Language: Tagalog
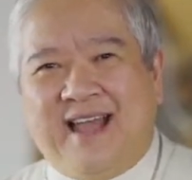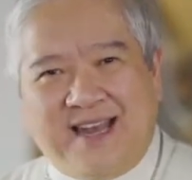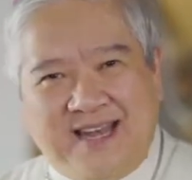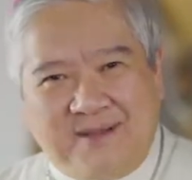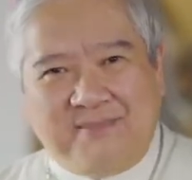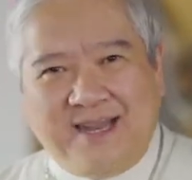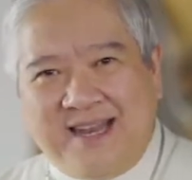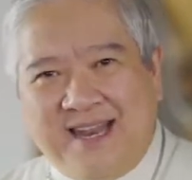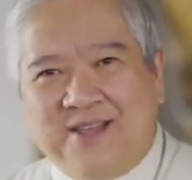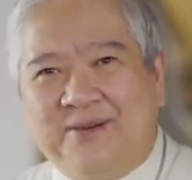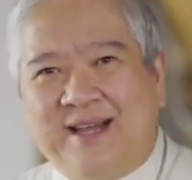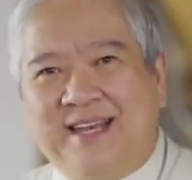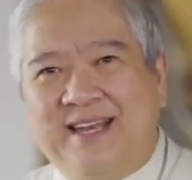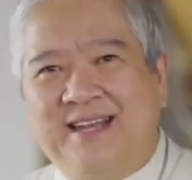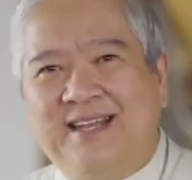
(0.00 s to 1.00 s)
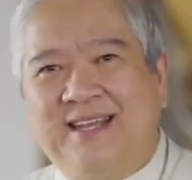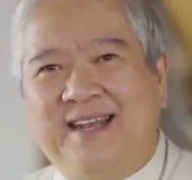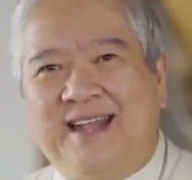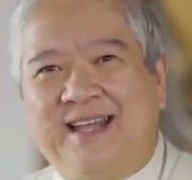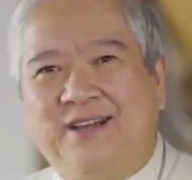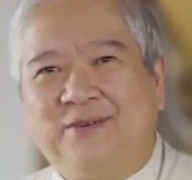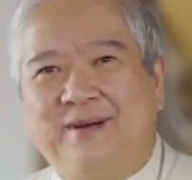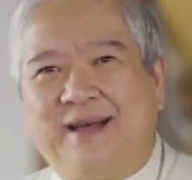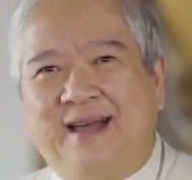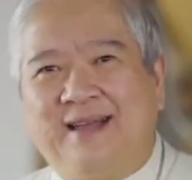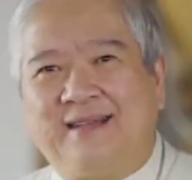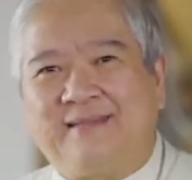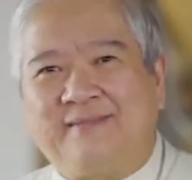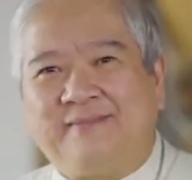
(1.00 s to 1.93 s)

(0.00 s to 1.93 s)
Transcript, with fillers: Alam nila yung kanilang ginagawa.